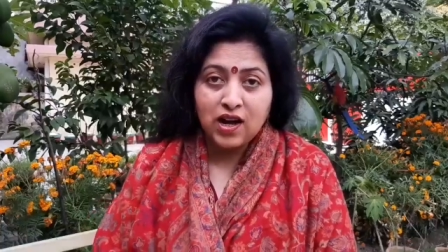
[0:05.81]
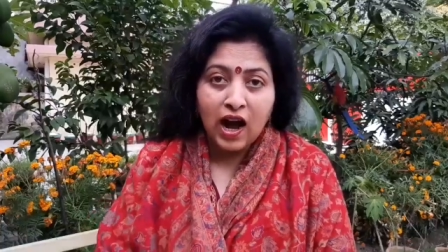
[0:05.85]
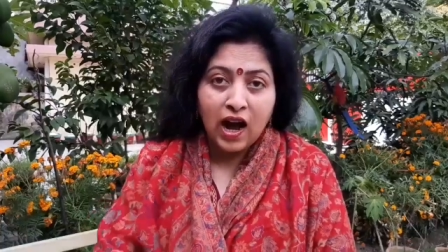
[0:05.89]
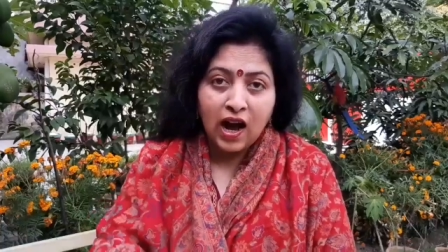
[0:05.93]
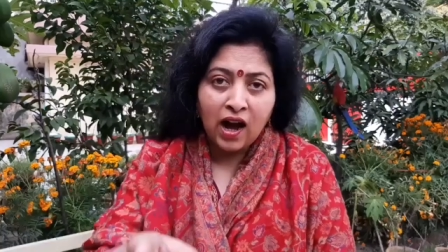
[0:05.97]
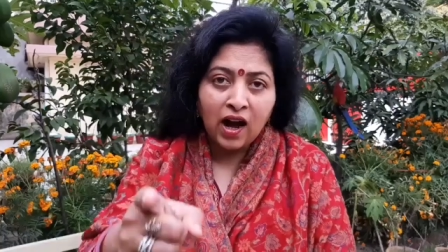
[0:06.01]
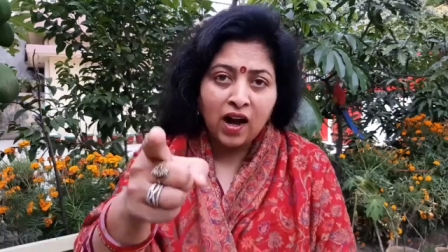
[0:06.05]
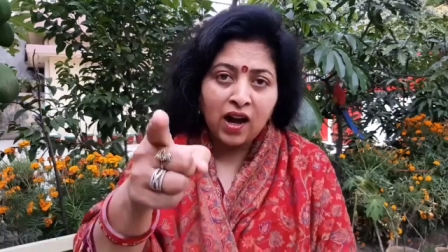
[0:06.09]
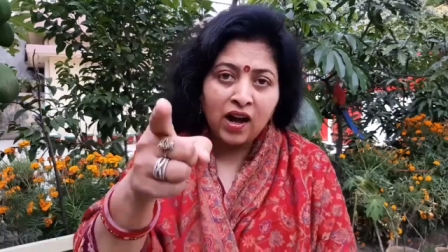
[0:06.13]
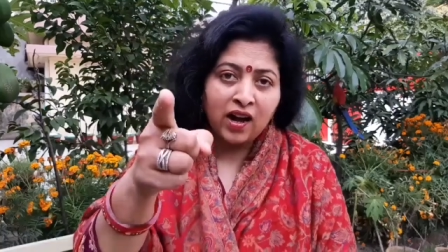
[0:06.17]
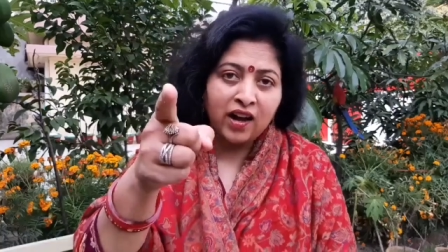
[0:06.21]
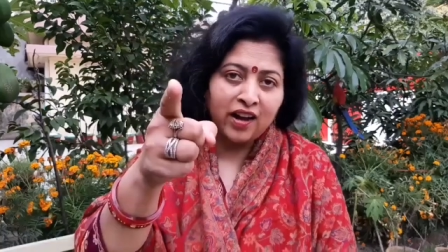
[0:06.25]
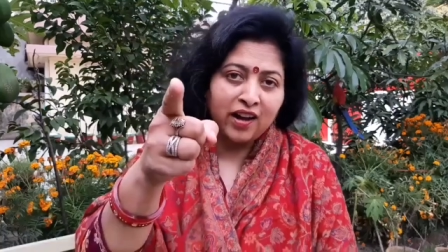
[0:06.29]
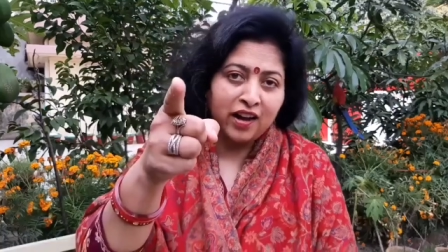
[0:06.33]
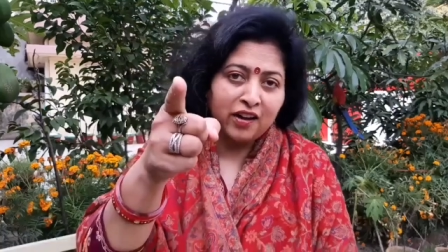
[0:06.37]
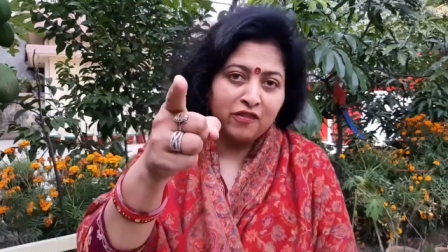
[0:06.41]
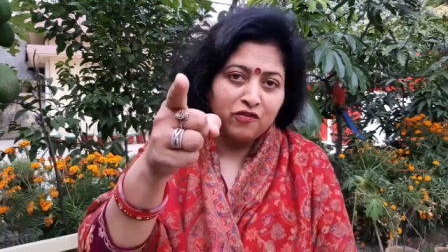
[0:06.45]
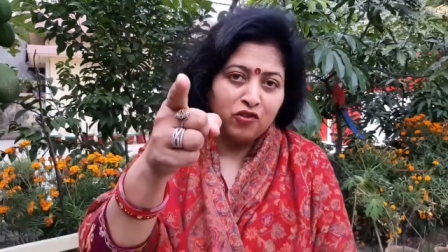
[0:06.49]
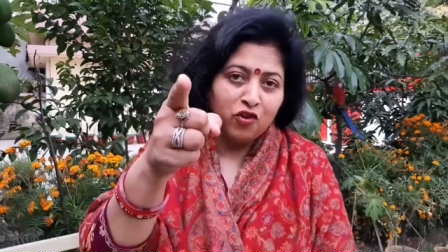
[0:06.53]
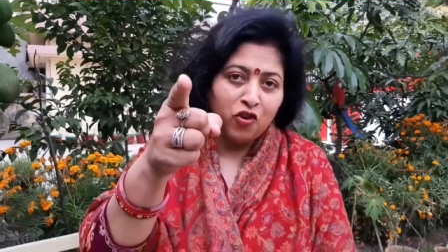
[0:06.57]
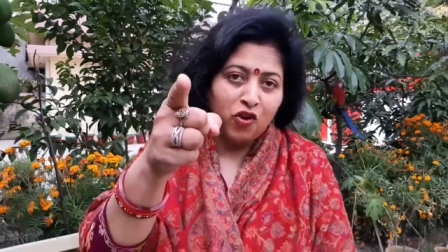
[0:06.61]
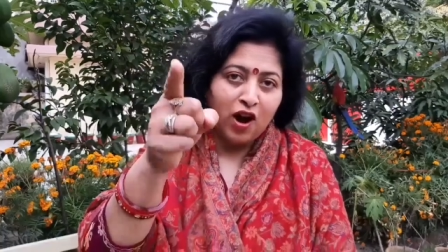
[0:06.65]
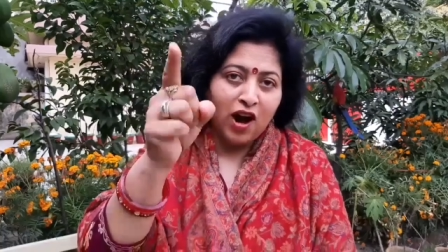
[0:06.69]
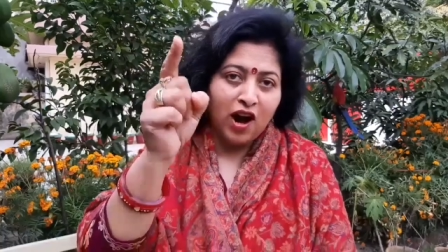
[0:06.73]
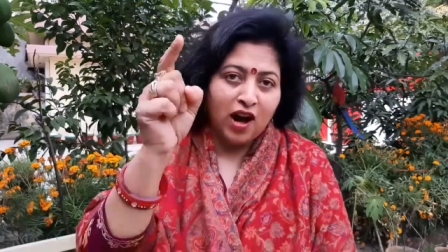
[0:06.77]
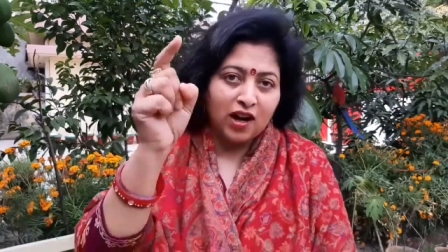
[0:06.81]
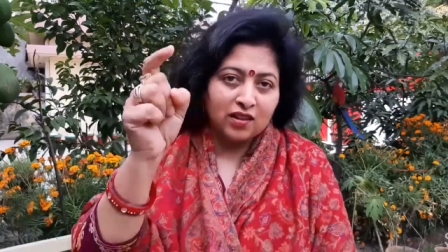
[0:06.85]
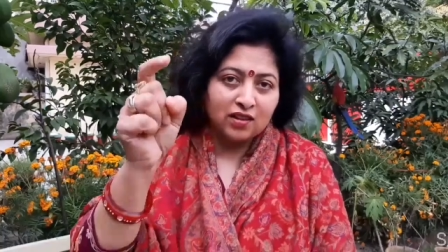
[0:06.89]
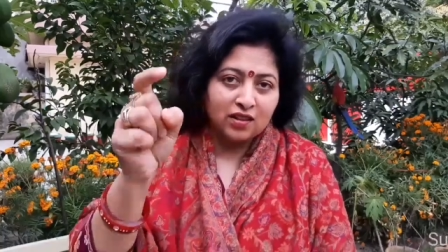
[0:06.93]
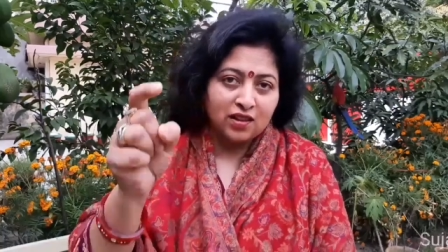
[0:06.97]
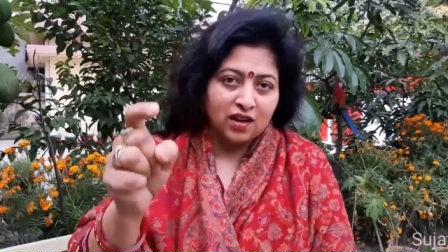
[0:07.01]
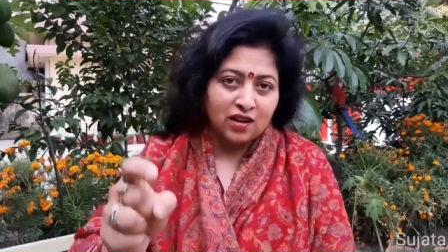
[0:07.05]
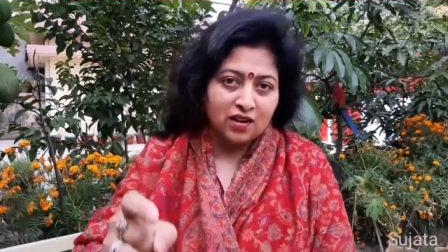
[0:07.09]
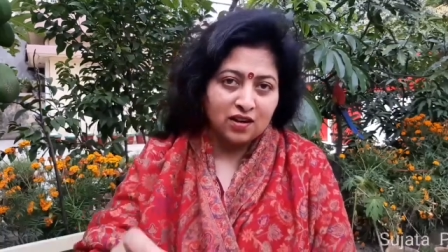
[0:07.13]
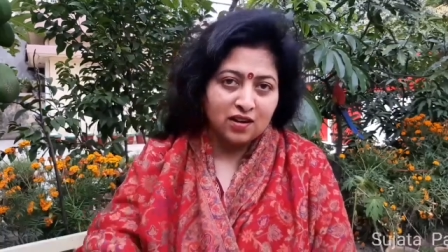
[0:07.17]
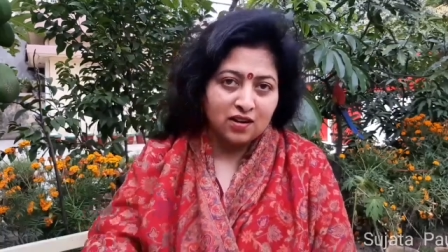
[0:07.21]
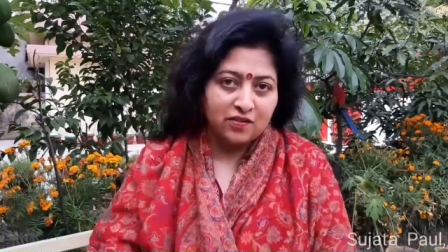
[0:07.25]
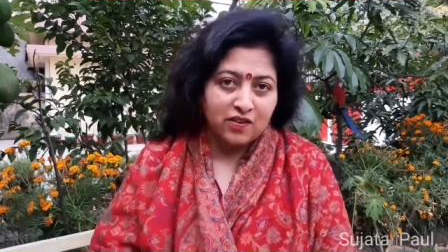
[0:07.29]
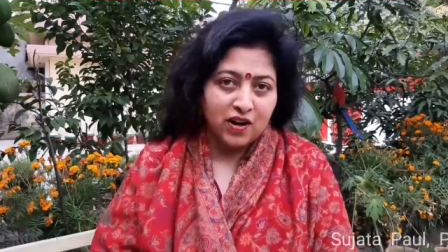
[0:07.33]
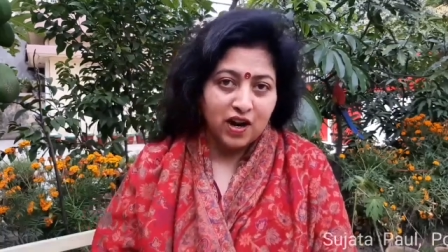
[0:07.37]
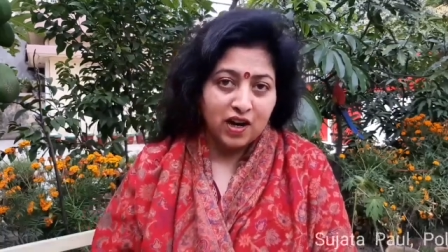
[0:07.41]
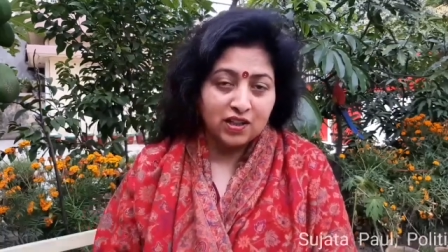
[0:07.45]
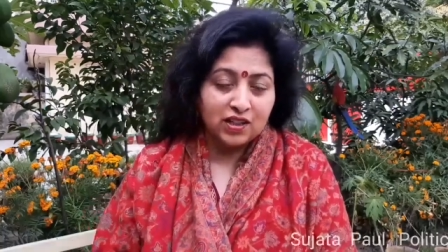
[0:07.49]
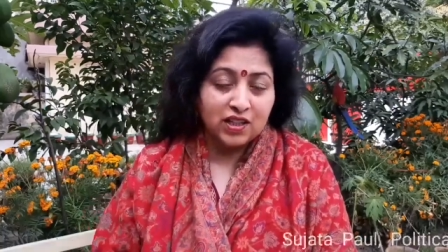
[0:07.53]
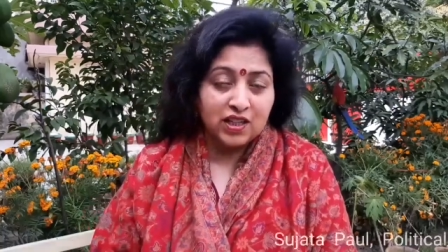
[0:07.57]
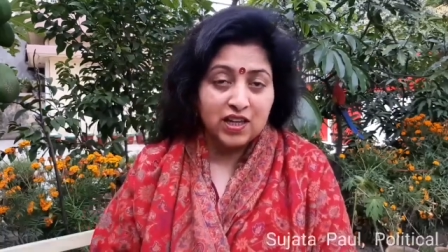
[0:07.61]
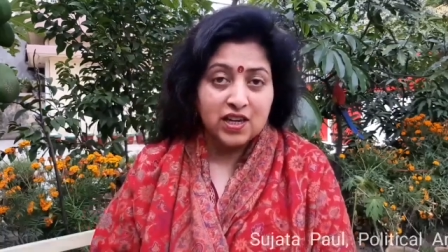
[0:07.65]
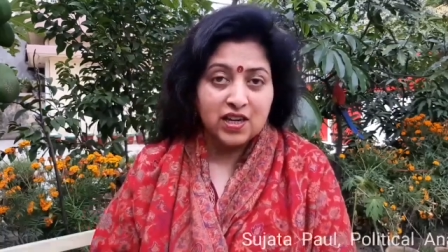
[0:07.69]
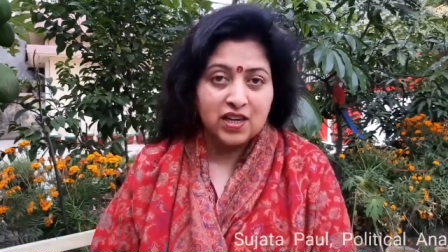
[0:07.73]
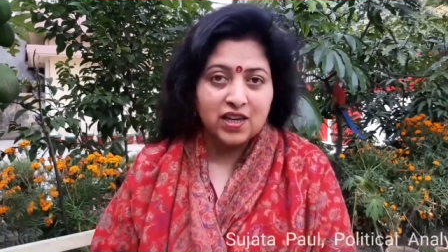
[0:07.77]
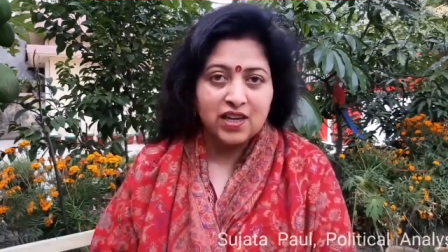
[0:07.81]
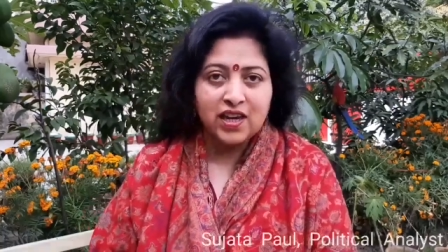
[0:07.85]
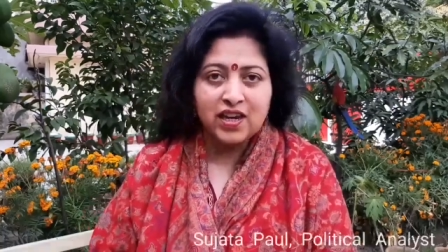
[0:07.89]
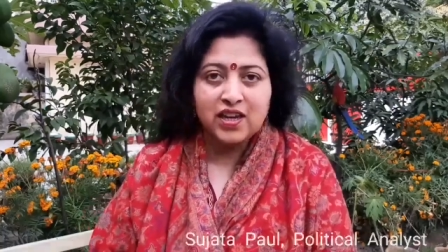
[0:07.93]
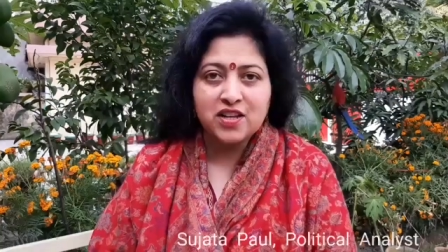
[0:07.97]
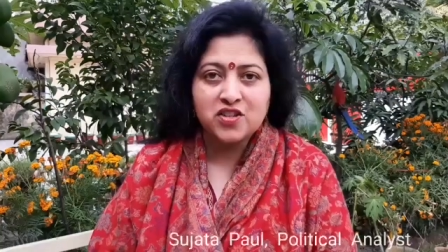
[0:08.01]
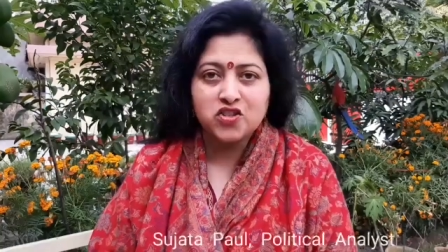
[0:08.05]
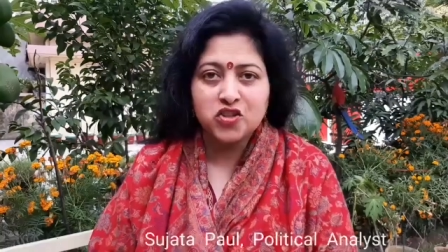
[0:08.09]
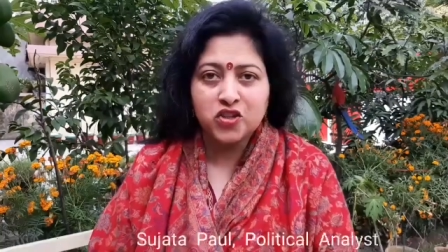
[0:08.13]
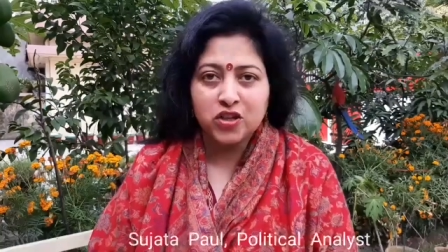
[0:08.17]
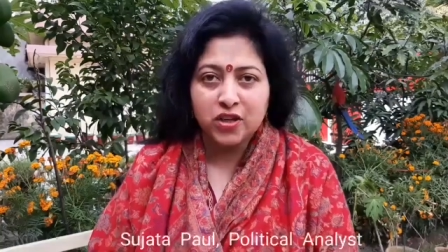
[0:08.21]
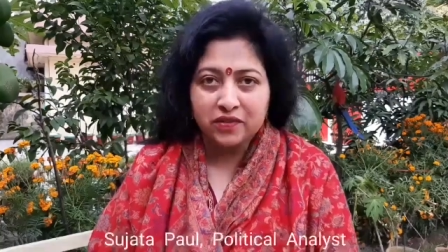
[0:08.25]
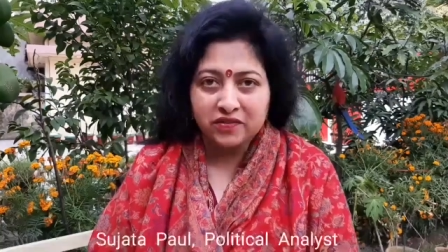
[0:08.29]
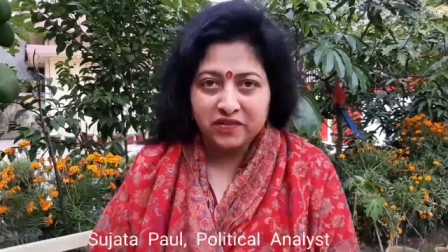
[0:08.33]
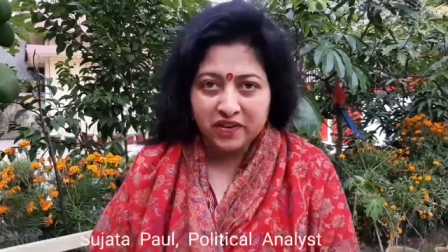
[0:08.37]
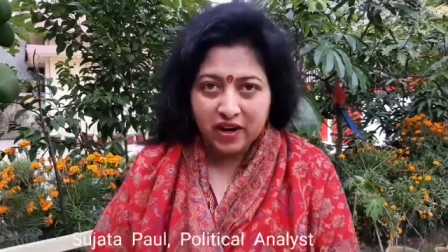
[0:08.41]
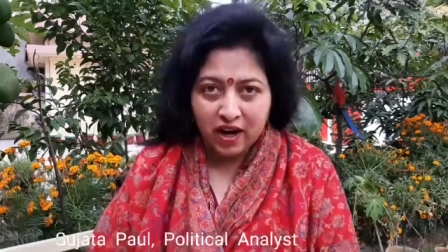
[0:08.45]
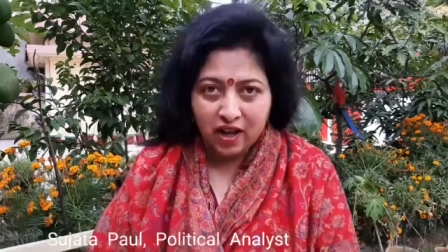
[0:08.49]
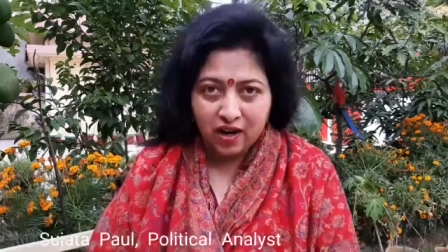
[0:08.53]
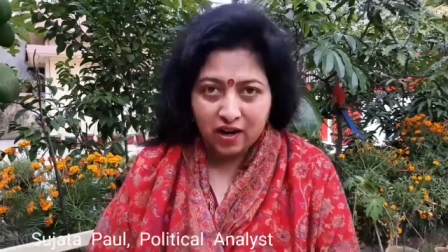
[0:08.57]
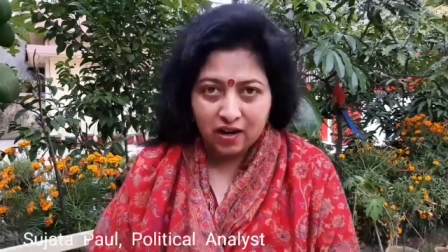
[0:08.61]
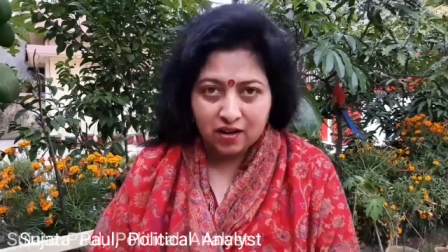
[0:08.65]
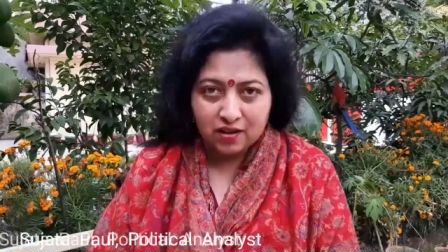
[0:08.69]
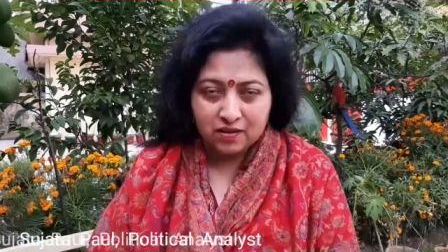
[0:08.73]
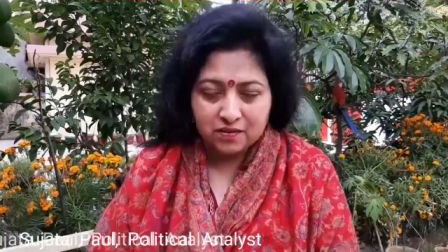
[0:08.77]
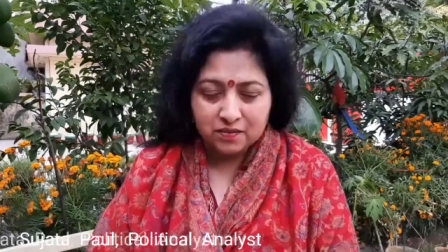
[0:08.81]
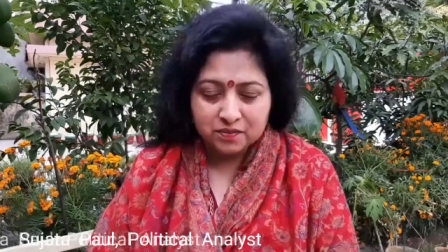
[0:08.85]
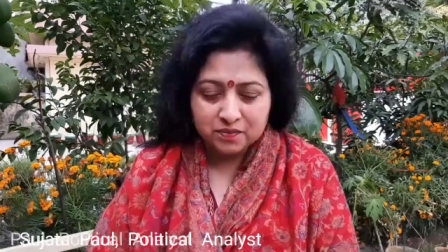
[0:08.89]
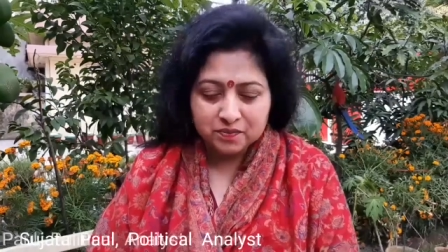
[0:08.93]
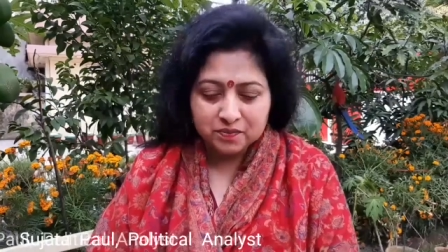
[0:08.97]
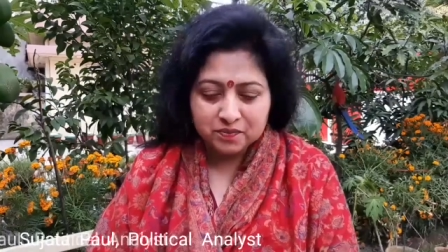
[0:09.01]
कहा है वो आतंकवादी केजरीवाल